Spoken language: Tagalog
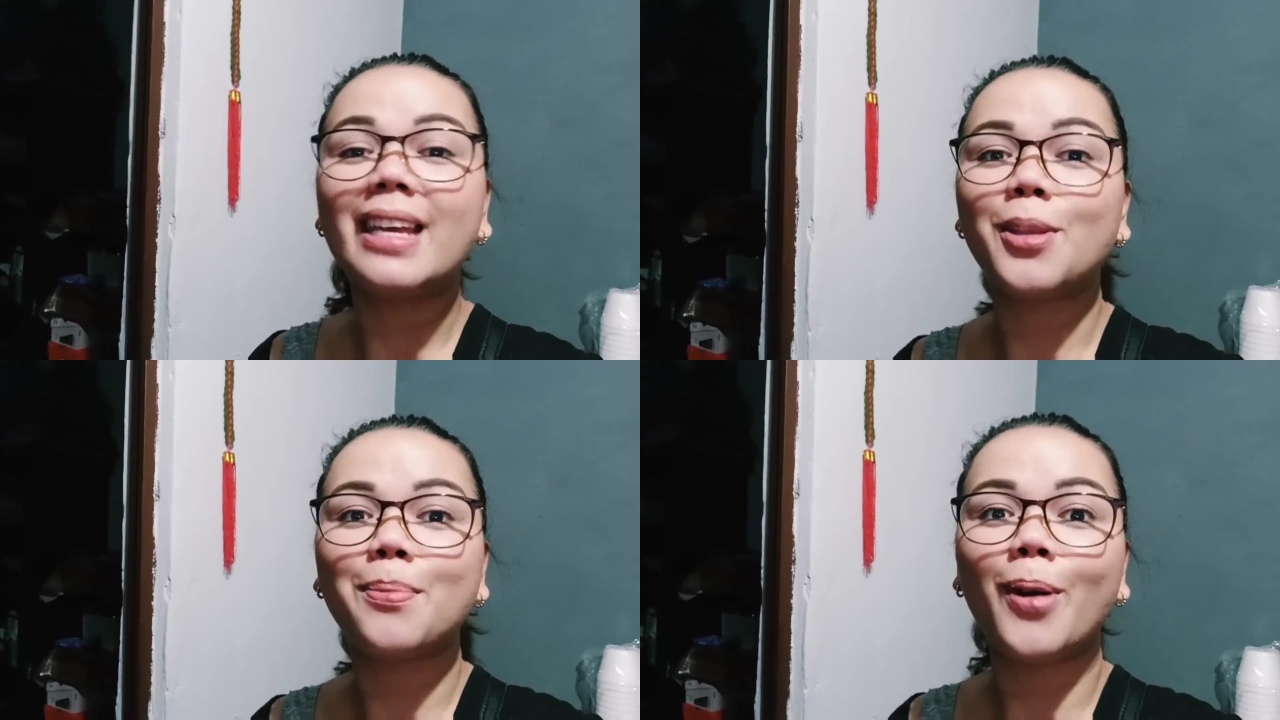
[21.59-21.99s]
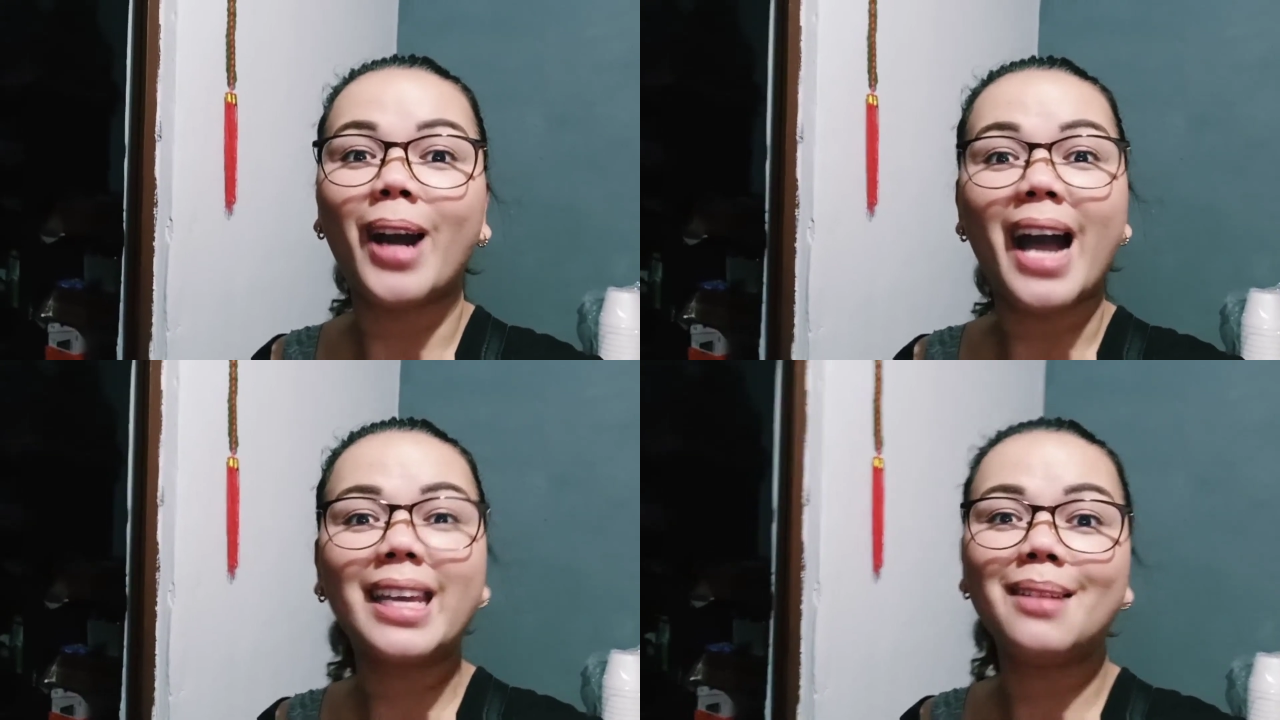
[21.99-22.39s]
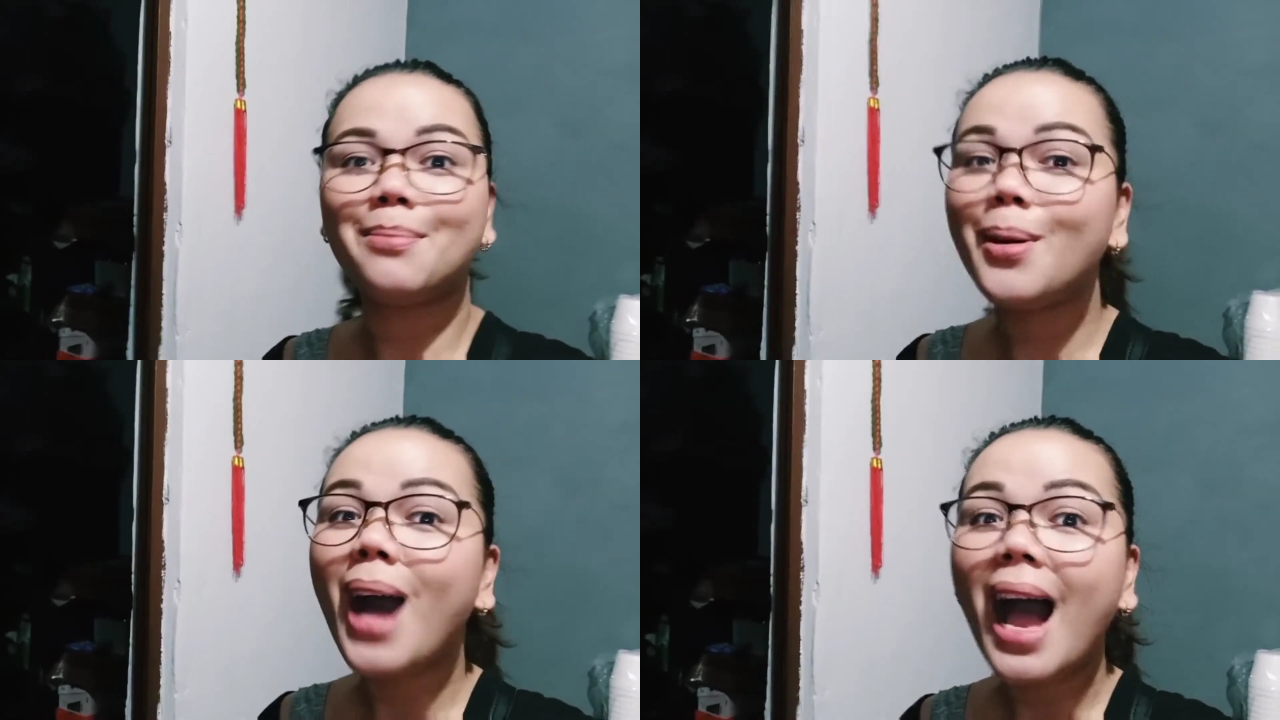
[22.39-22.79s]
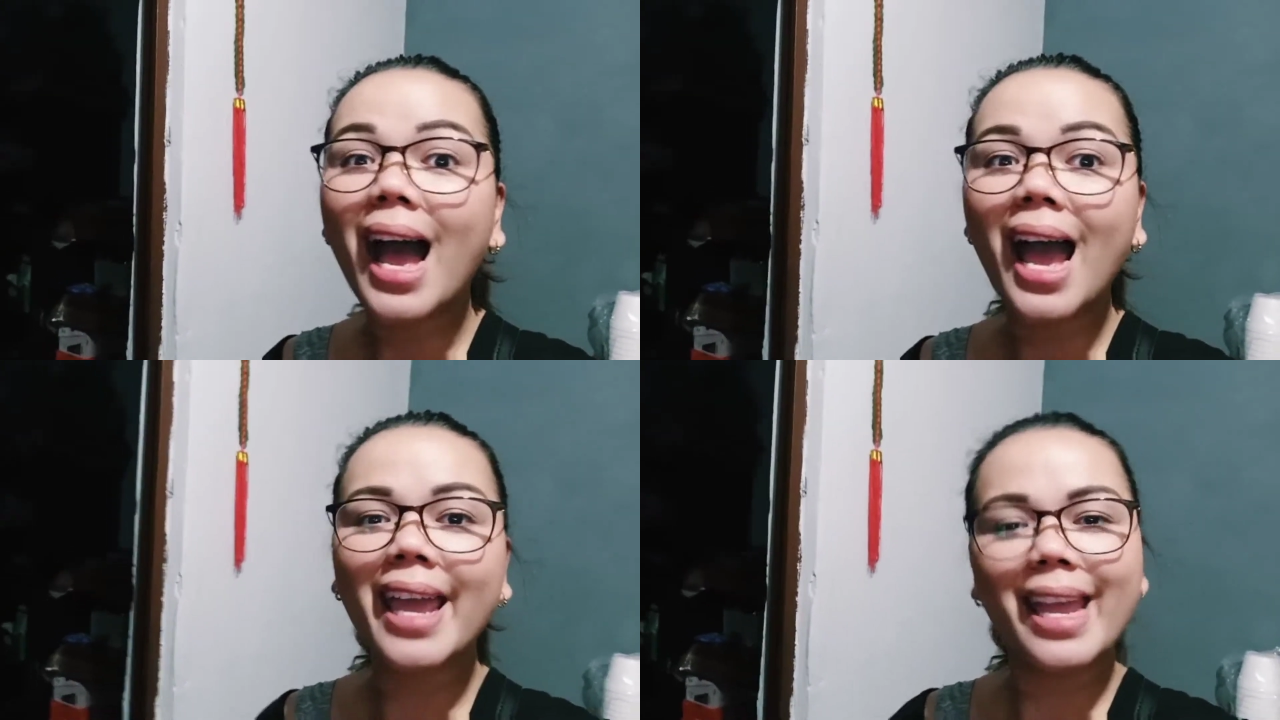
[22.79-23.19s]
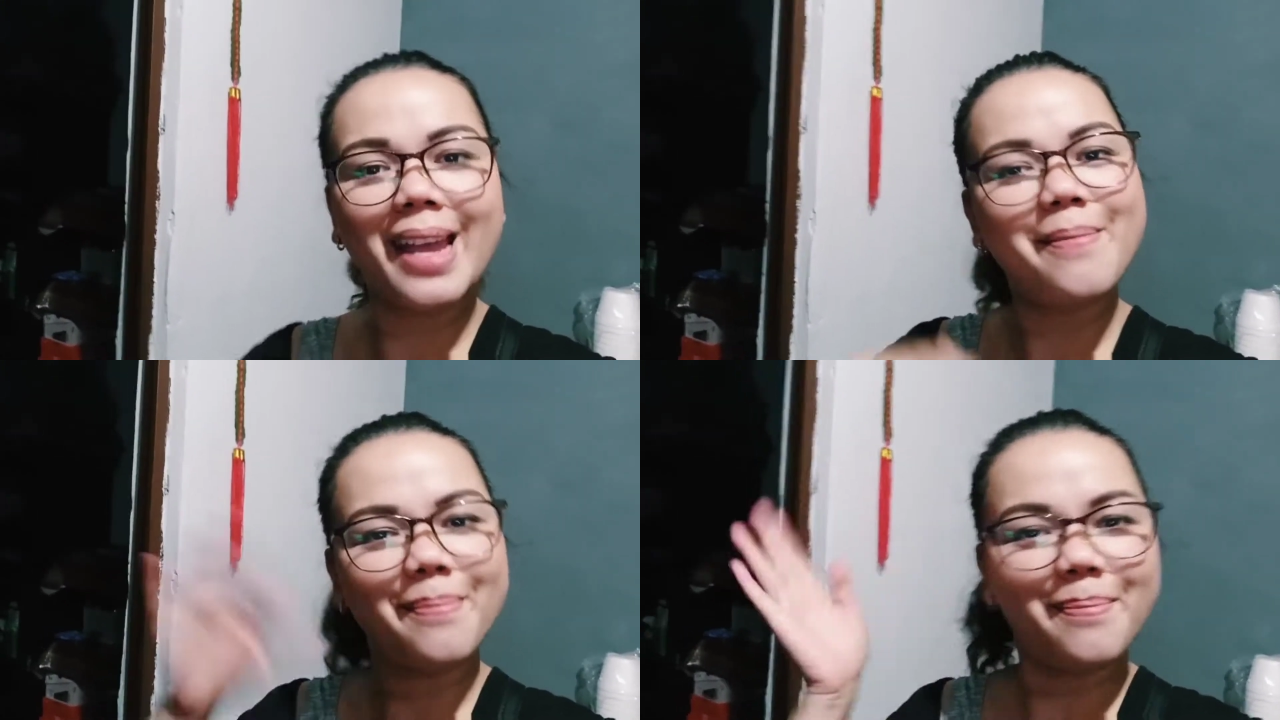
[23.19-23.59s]
Ito po ang aking buhay,
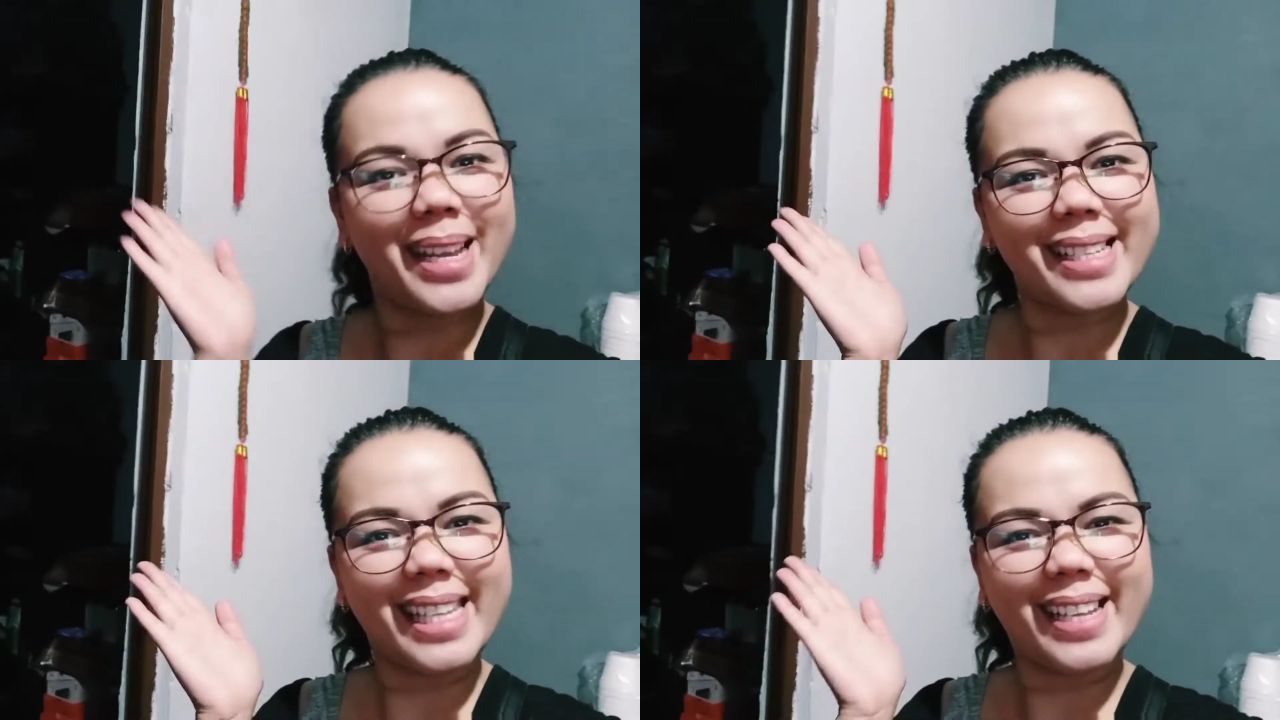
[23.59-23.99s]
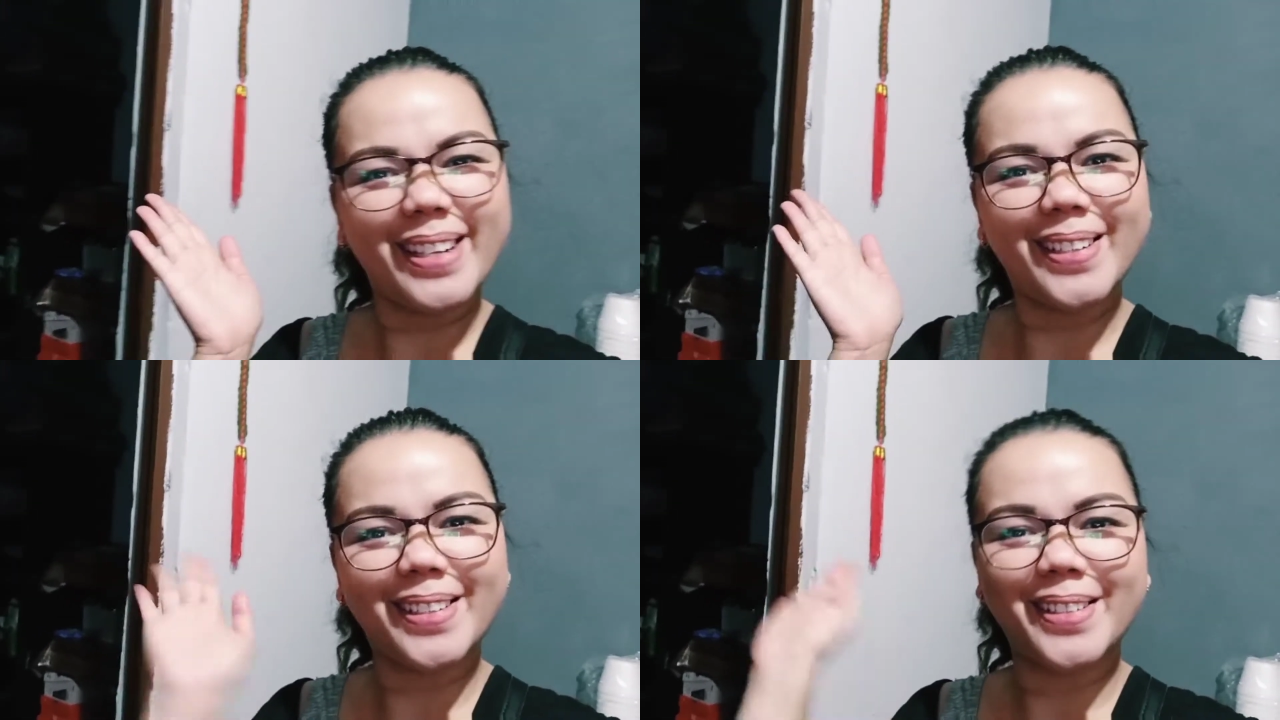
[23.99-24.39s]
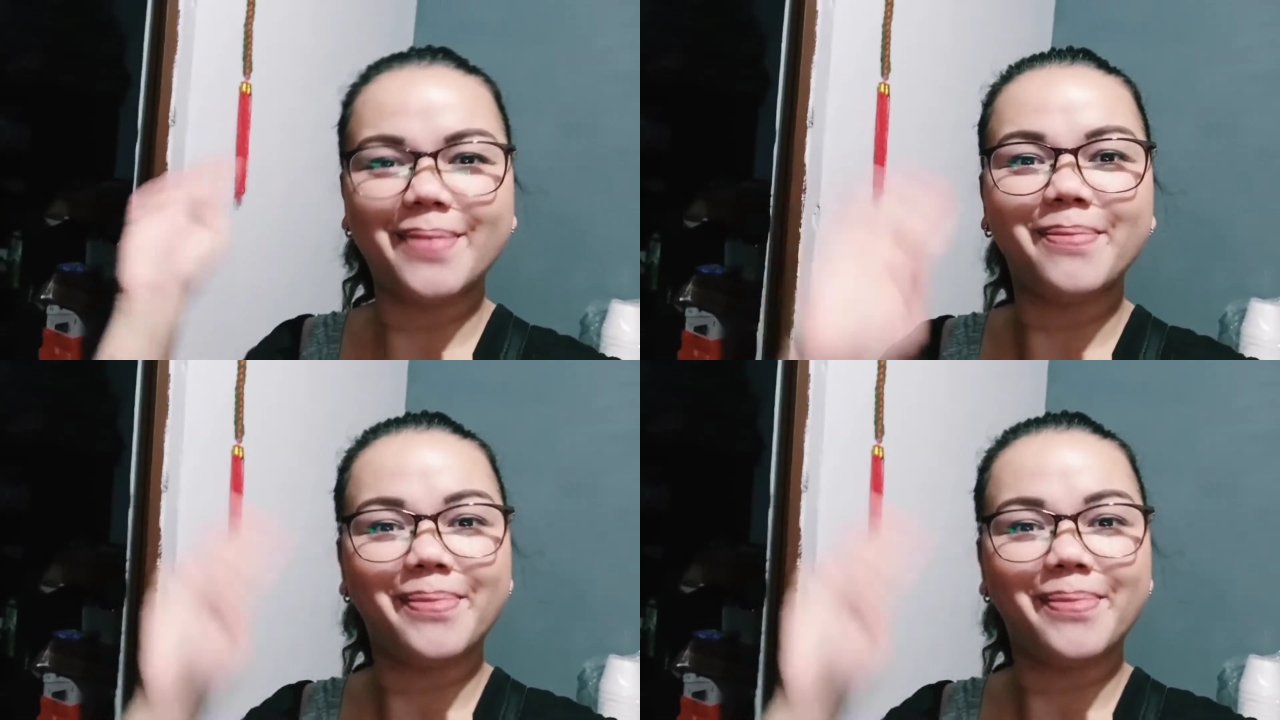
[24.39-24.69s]
Mexico.